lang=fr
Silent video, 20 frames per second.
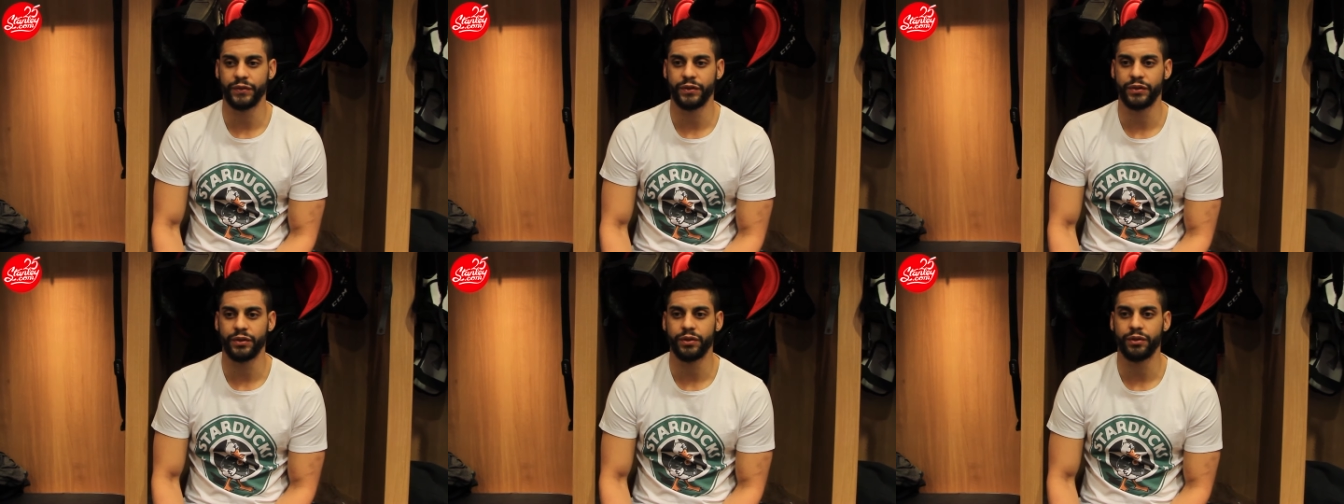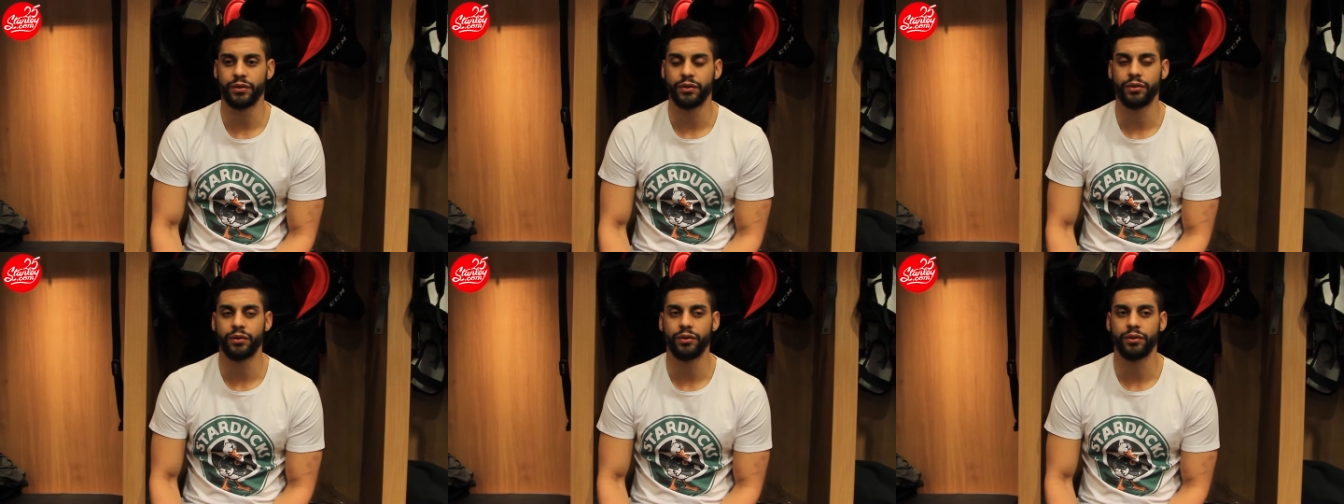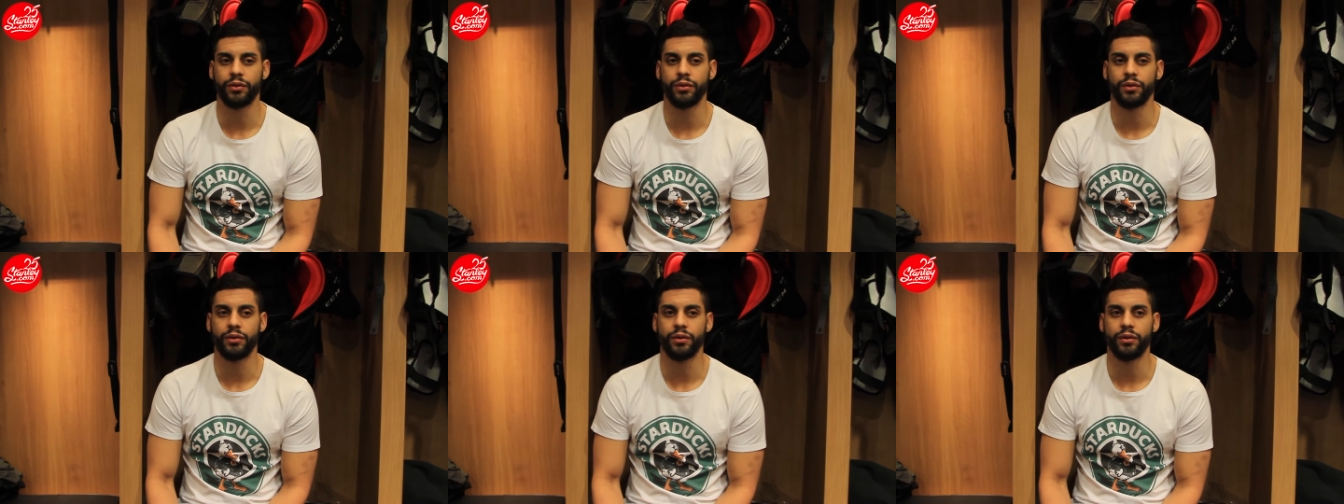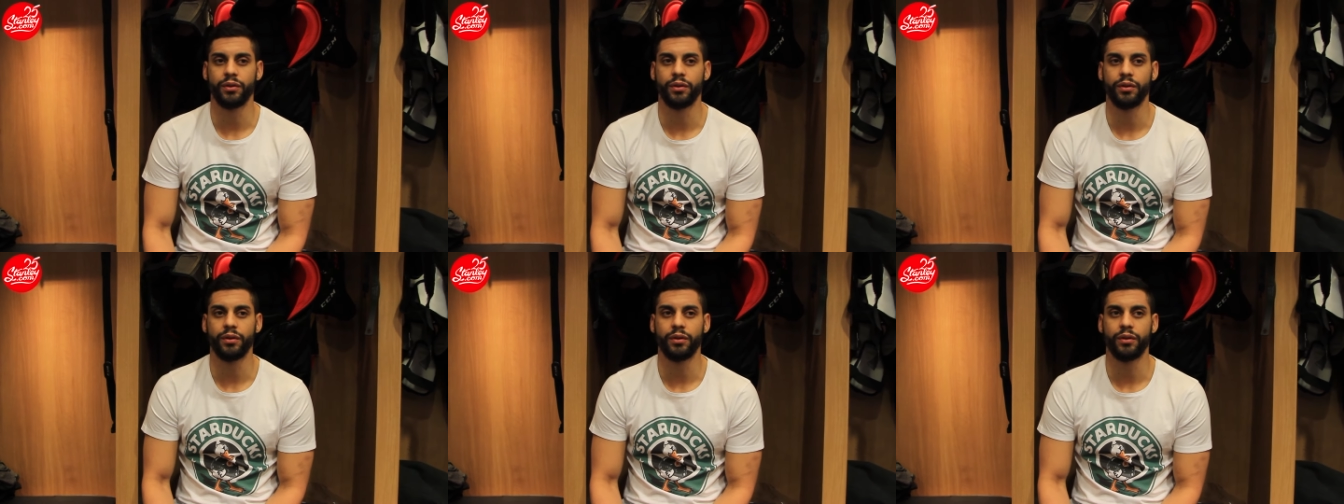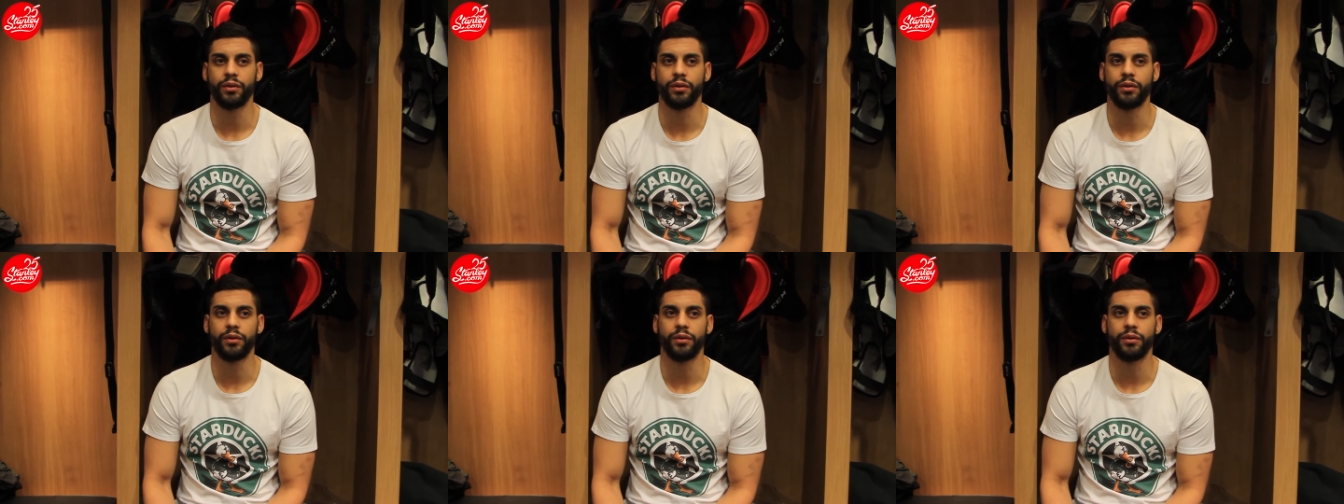
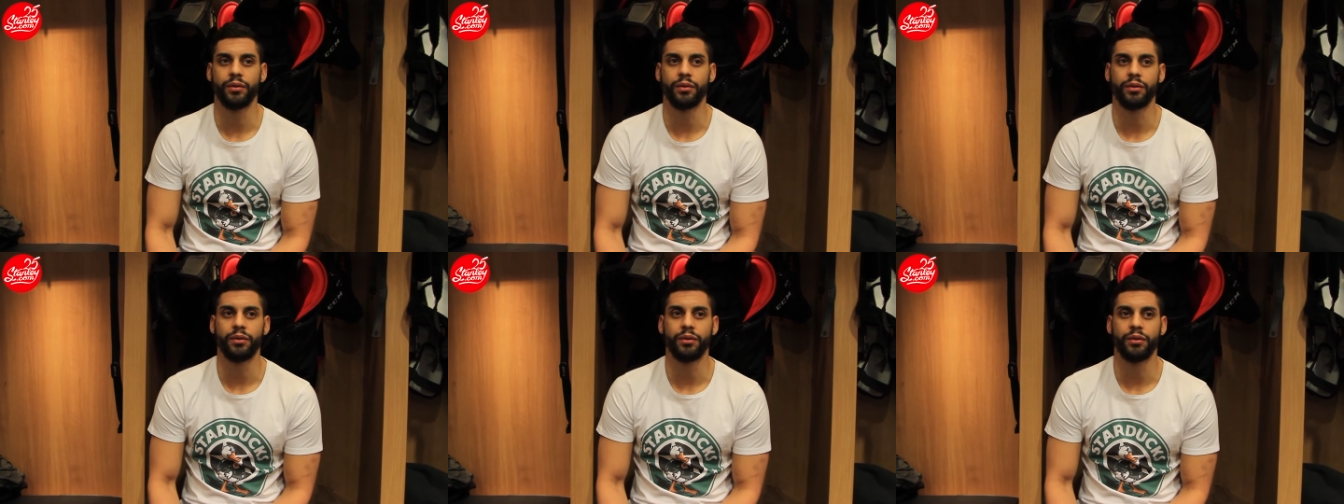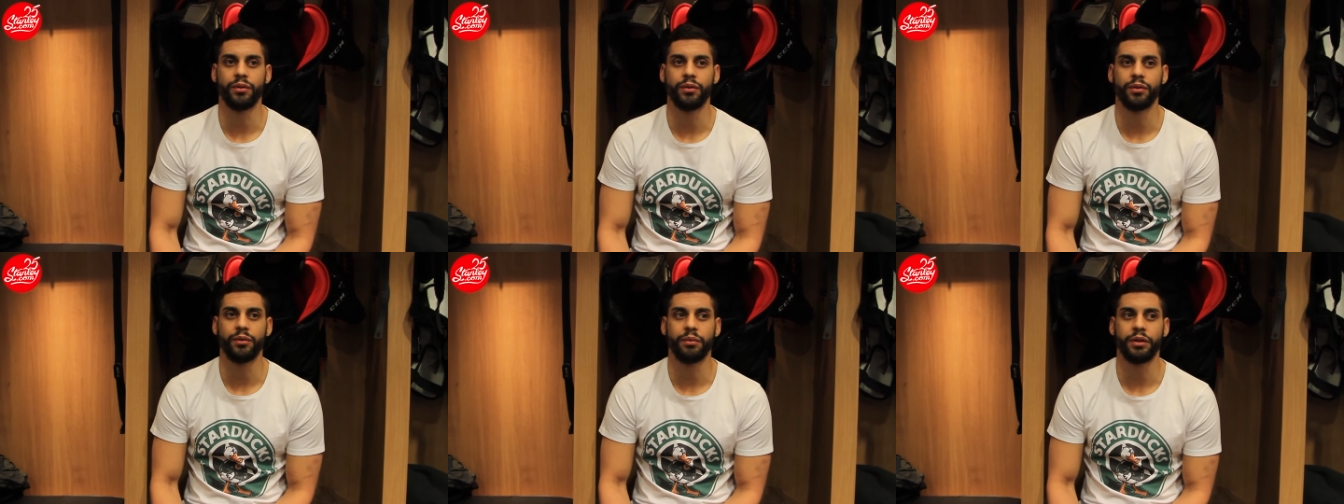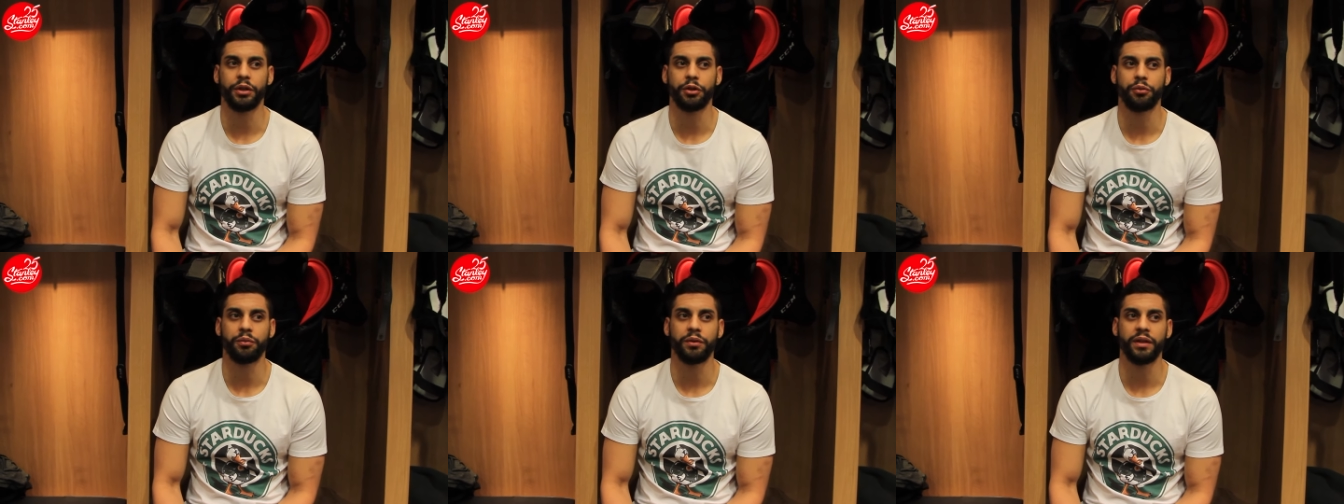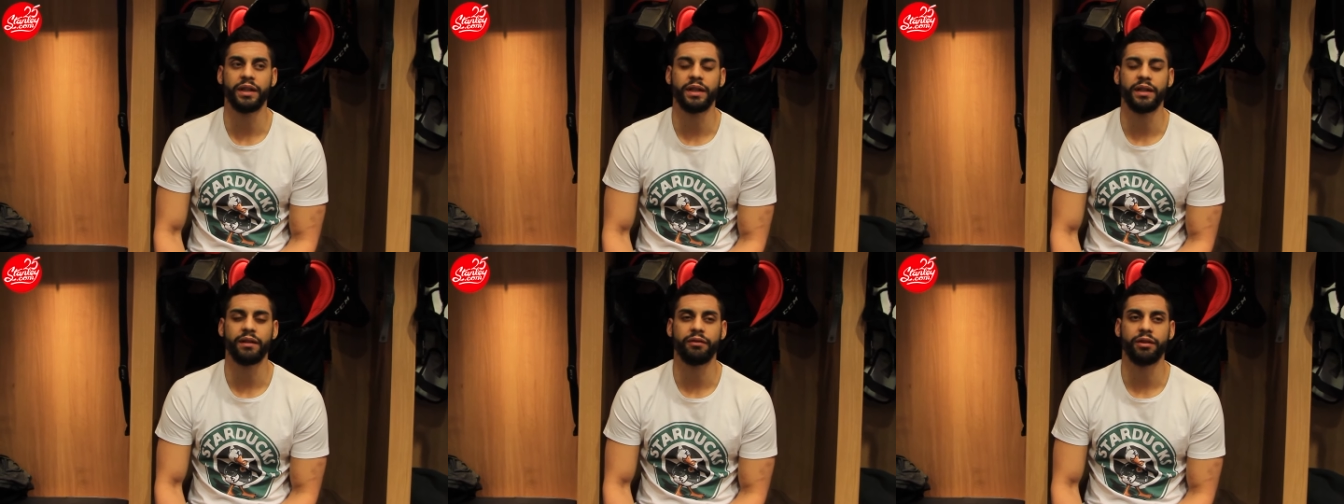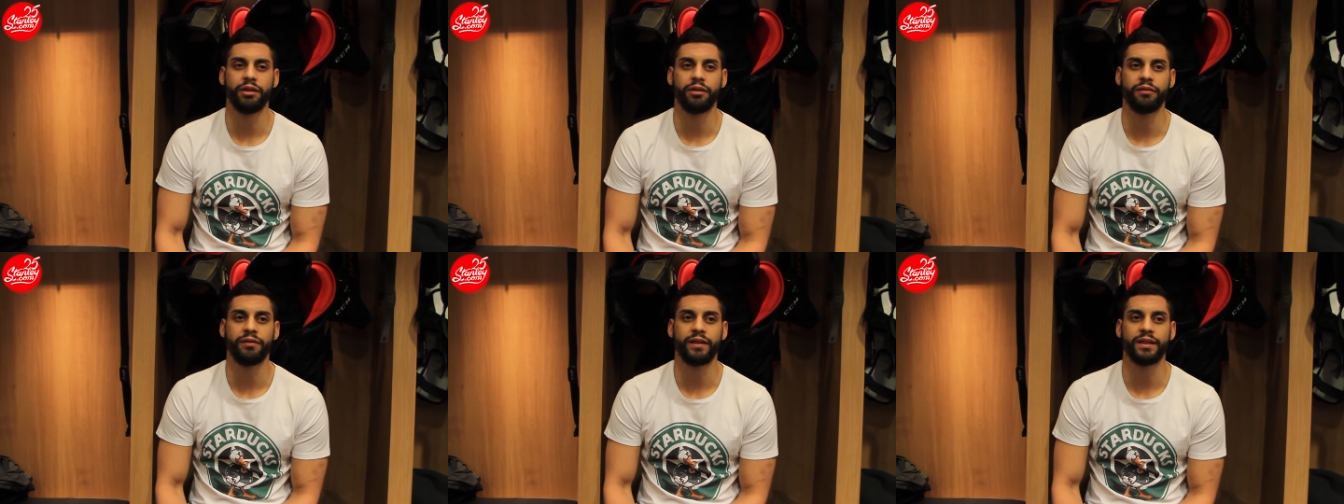Euh, Bérubé
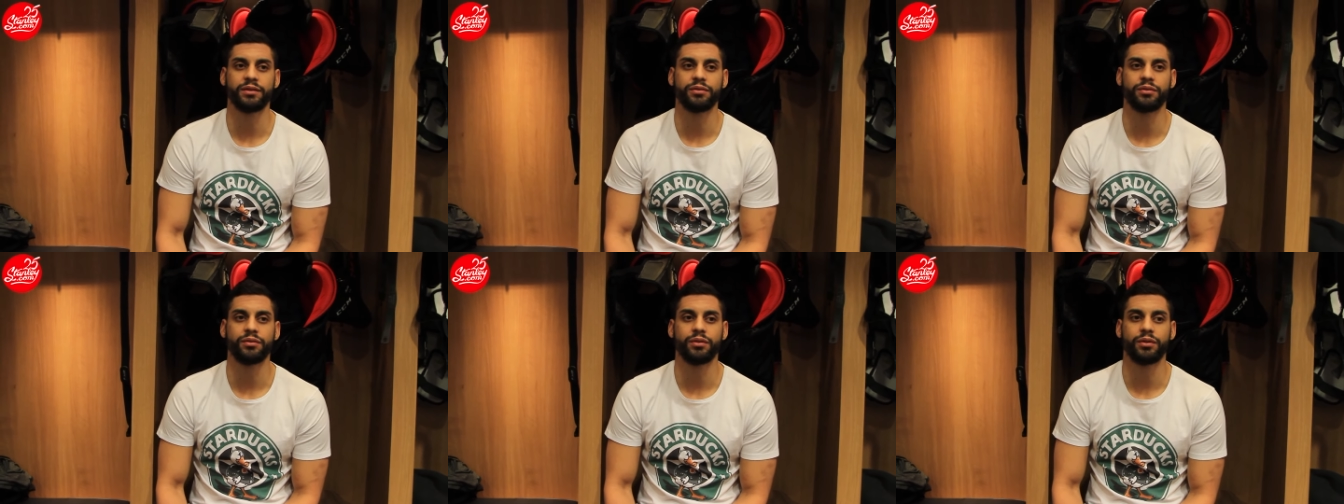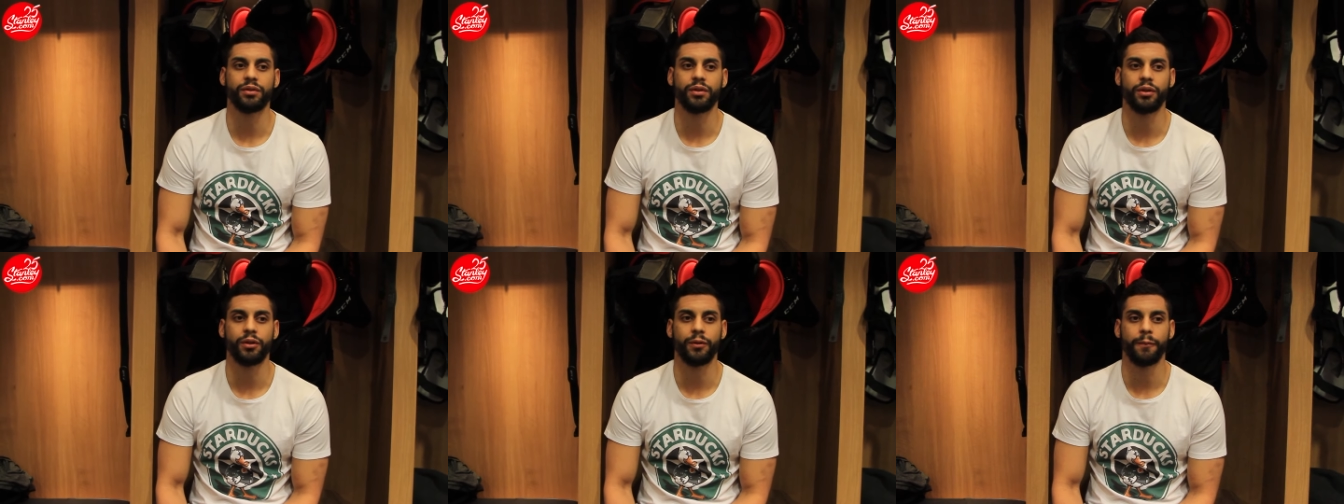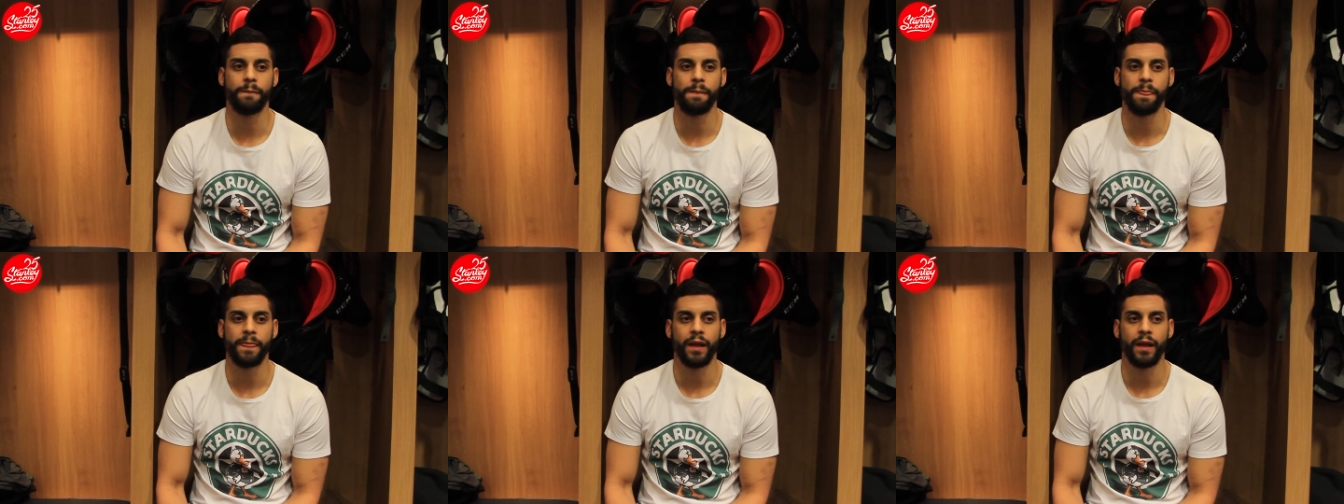avait une façon de